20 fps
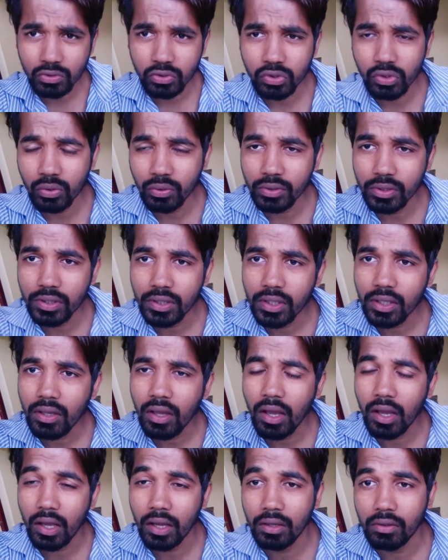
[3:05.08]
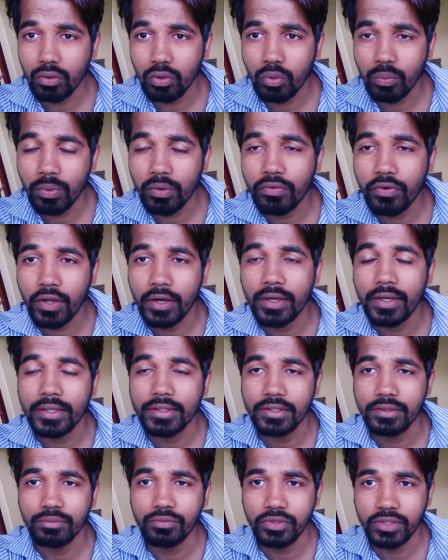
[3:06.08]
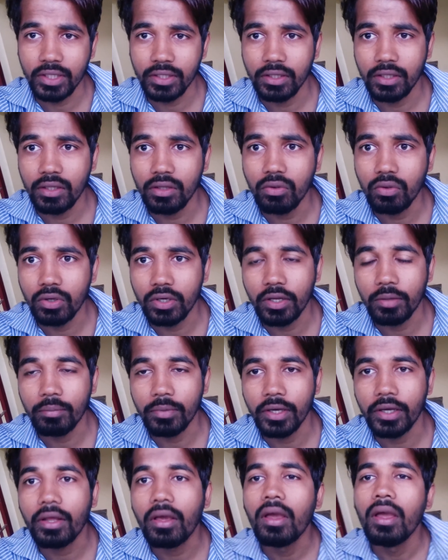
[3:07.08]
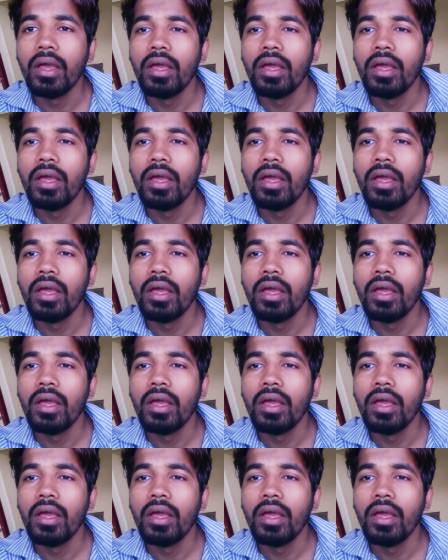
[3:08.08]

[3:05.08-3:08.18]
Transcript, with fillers: ஸோ வந்துட்டு குரூப் ஆஃப் ஆர்கனிசம் சேர்ந்தது ஒரு டெம்ப்ளேட்